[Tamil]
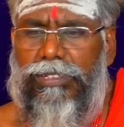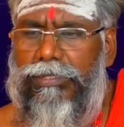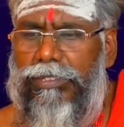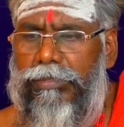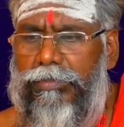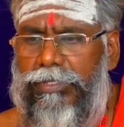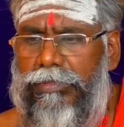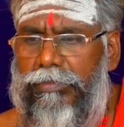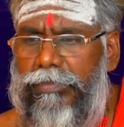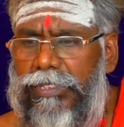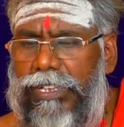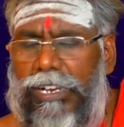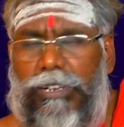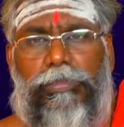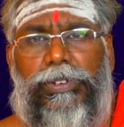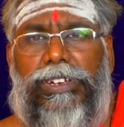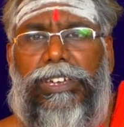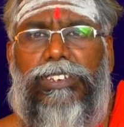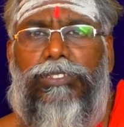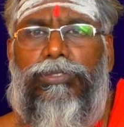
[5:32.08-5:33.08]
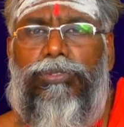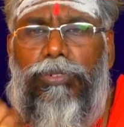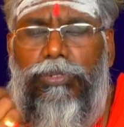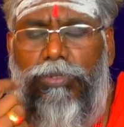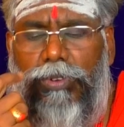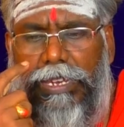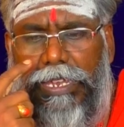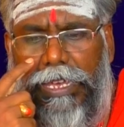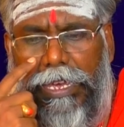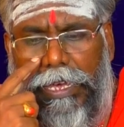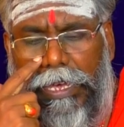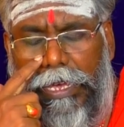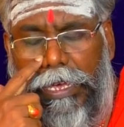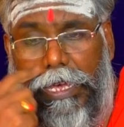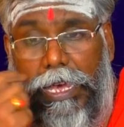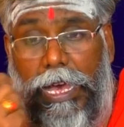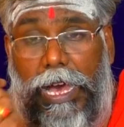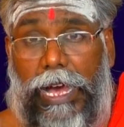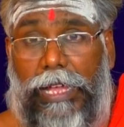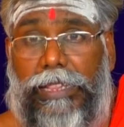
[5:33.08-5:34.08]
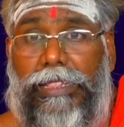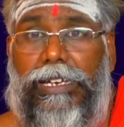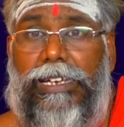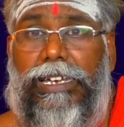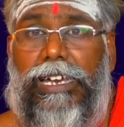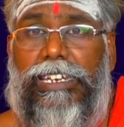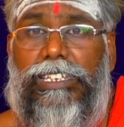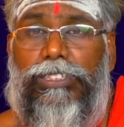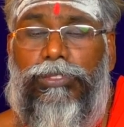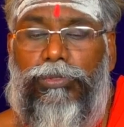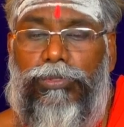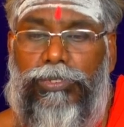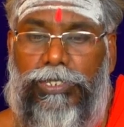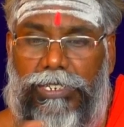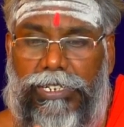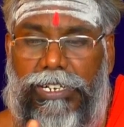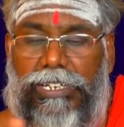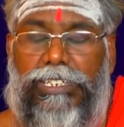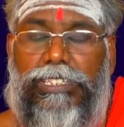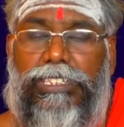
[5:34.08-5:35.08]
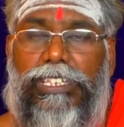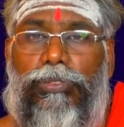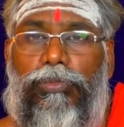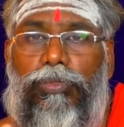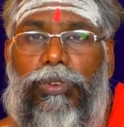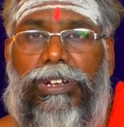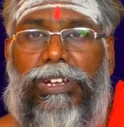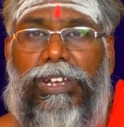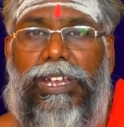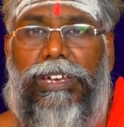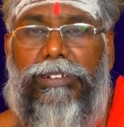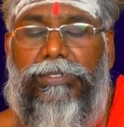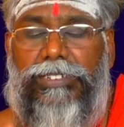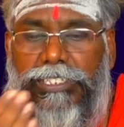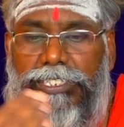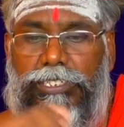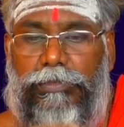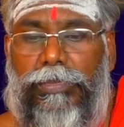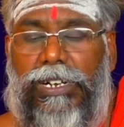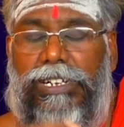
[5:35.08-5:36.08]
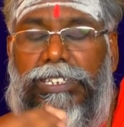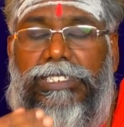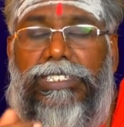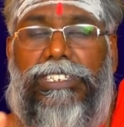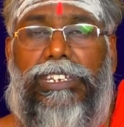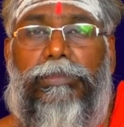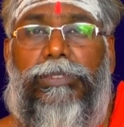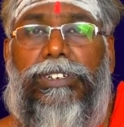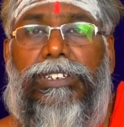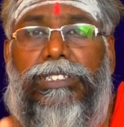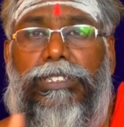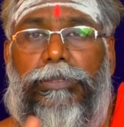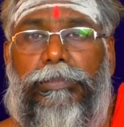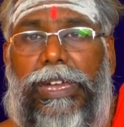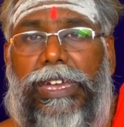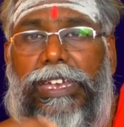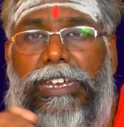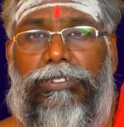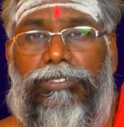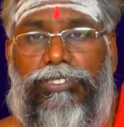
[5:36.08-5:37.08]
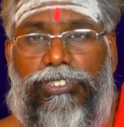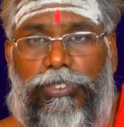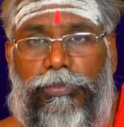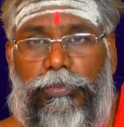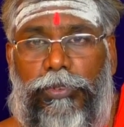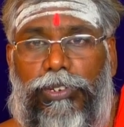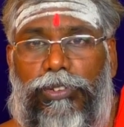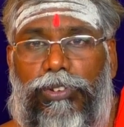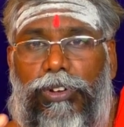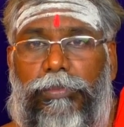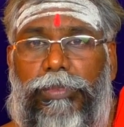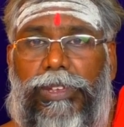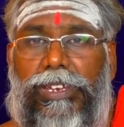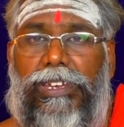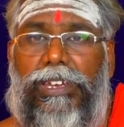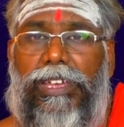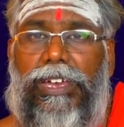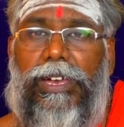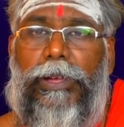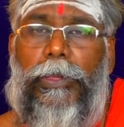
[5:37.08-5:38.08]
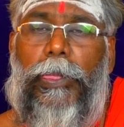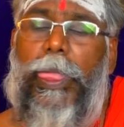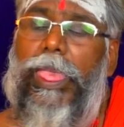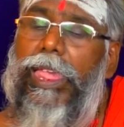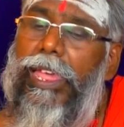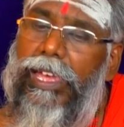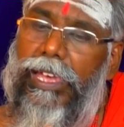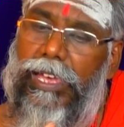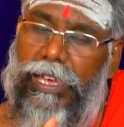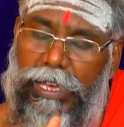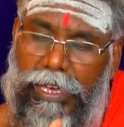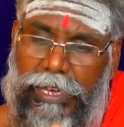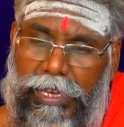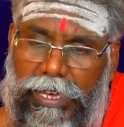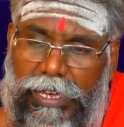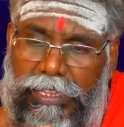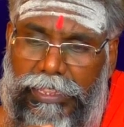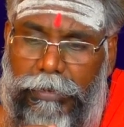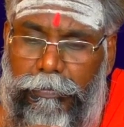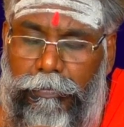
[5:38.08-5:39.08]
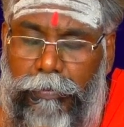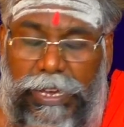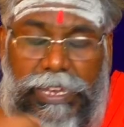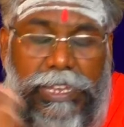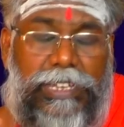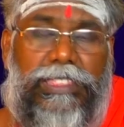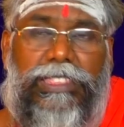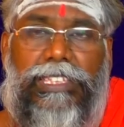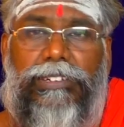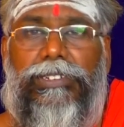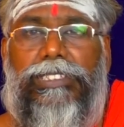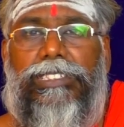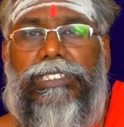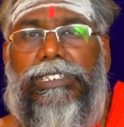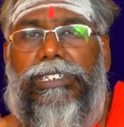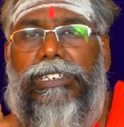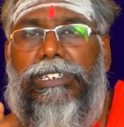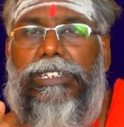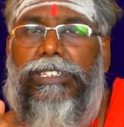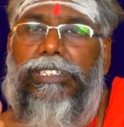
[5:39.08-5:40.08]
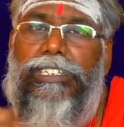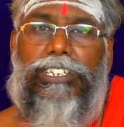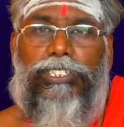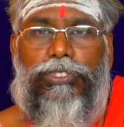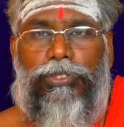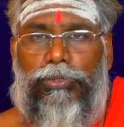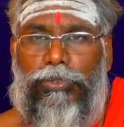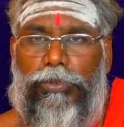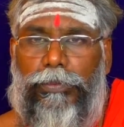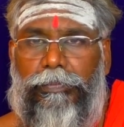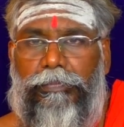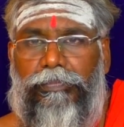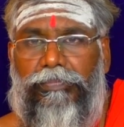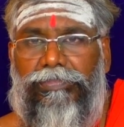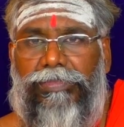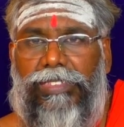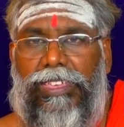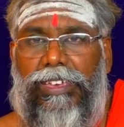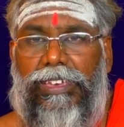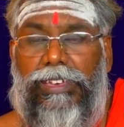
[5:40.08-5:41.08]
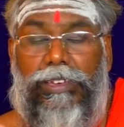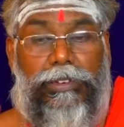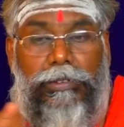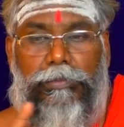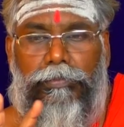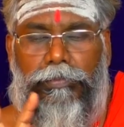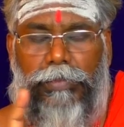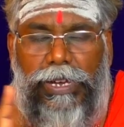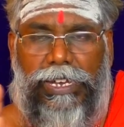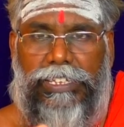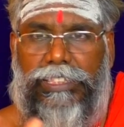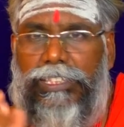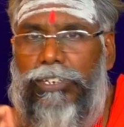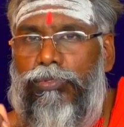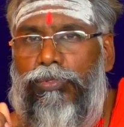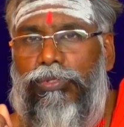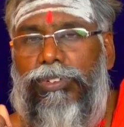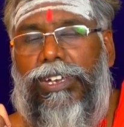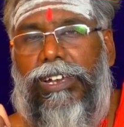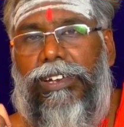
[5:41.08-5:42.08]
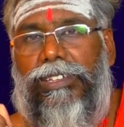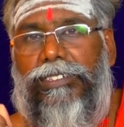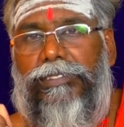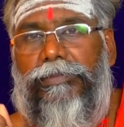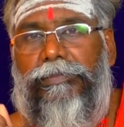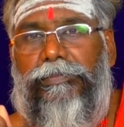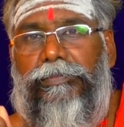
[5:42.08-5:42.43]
நம்ம இந்த அடுப்பு கறின்னு சொல்லுவோம் இல்லையா அந்த கறி துண்டு ரெண்டுத்தையும் ஒன்றா வச்சு மடித்து நம்ம எடுத்து பேக்கெட்டில் வச்சுட்டு போயிட்டோம் அப்படின்னா அந்த பயத்தை வந்து எடுத்துரும் பயத்தை கொடுக்காது